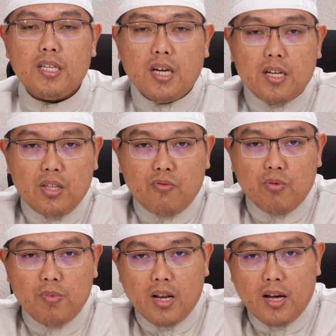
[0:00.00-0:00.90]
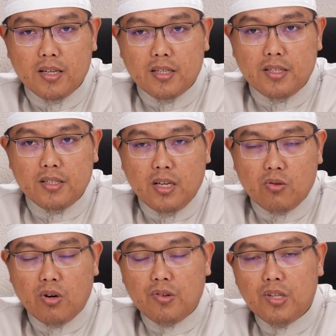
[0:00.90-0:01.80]
yakdzifu bil haq
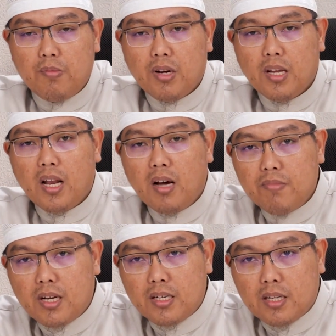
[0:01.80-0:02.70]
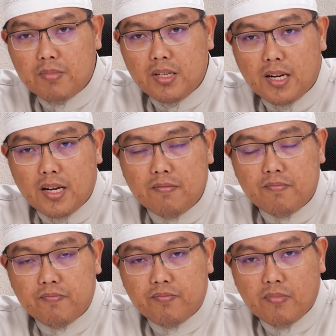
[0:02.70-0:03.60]
yaitu Allah mengilhamkan kebenaran
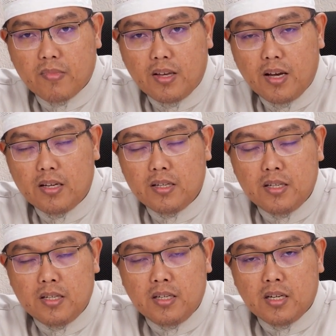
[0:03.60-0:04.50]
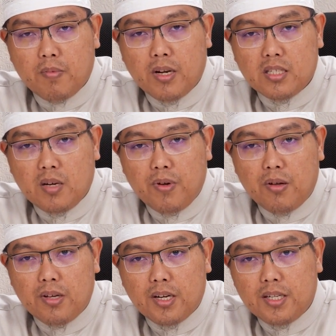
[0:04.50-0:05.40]
ya kepada siapa
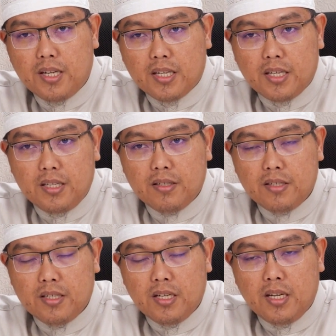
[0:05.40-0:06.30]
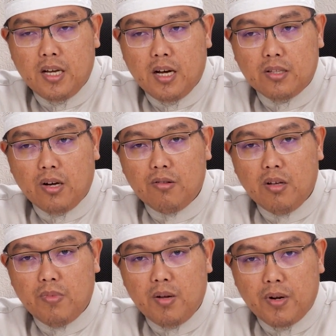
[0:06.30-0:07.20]
yang Allah kehendaki atau Allah
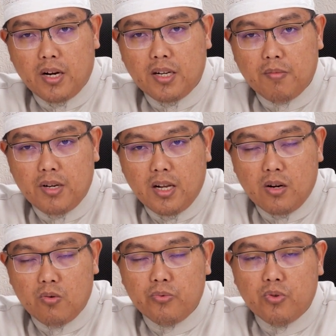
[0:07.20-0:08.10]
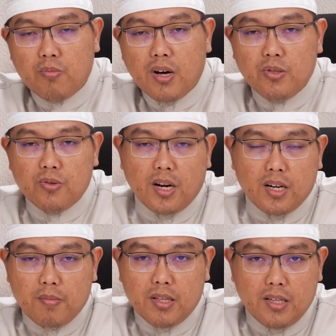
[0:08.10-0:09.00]
melemparkan kebenaran untuk menghancurkan
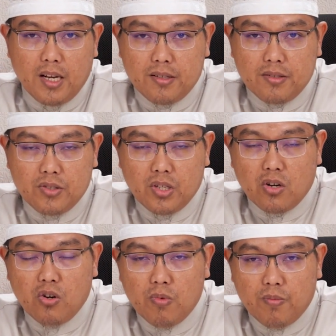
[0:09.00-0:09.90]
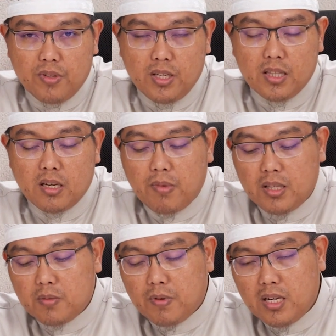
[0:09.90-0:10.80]
kebatilan secara umum tidak
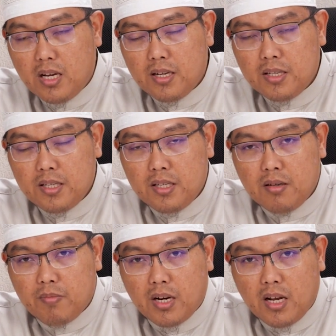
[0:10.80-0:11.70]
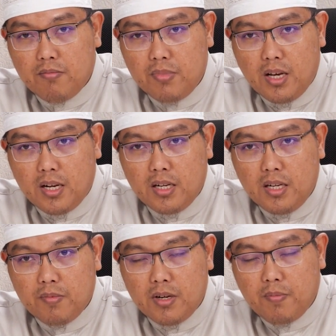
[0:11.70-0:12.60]
terbatas pada para anbiya dan
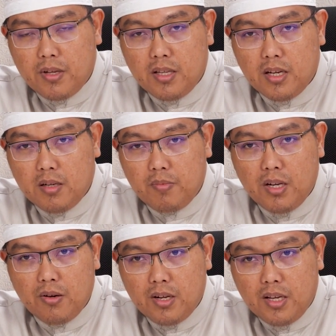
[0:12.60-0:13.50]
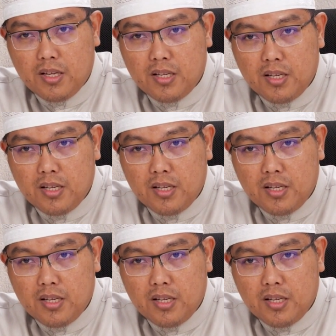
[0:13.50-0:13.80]
ini pendapat yang dipilih oleh